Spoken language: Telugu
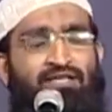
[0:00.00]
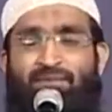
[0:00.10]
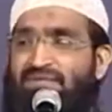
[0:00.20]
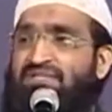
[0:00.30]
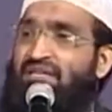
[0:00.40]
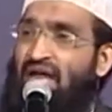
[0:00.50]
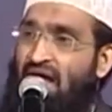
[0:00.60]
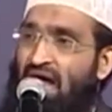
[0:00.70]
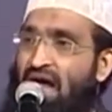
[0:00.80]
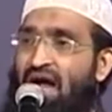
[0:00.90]
అని చెప్పేసి
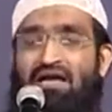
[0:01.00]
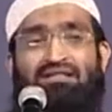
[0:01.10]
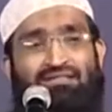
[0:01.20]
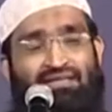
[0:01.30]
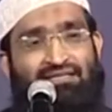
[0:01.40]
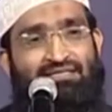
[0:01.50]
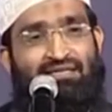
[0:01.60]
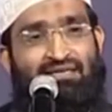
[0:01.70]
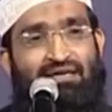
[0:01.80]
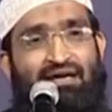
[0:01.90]
ఆ ఆహారం
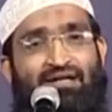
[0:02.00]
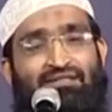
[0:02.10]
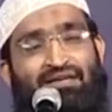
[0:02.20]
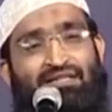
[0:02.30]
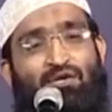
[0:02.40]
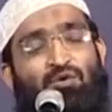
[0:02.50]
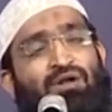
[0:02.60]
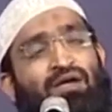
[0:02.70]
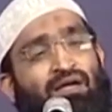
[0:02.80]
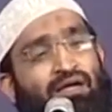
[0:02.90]
తినేసి తన దగ్గర
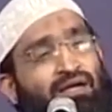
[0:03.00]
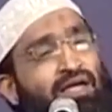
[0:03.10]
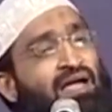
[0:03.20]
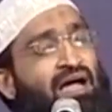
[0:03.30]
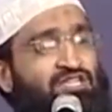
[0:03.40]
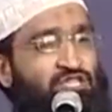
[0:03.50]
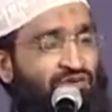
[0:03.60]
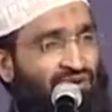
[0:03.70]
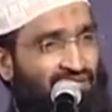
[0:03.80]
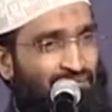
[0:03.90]
ఉన్న ఏకైక
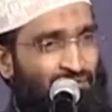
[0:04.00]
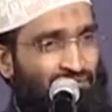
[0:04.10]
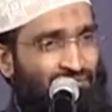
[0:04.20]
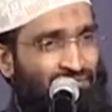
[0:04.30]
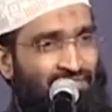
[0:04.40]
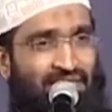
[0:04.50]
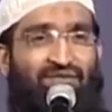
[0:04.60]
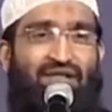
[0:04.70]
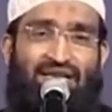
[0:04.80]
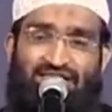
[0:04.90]
ఆశీర్వాదము
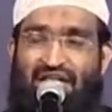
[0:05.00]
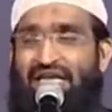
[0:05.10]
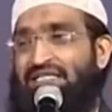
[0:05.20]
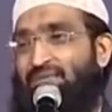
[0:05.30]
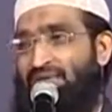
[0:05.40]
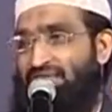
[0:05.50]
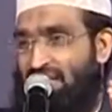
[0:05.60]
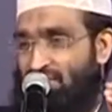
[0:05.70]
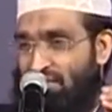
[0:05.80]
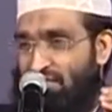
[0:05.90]
దేవుని రాజ్యానికి సంబంధించిన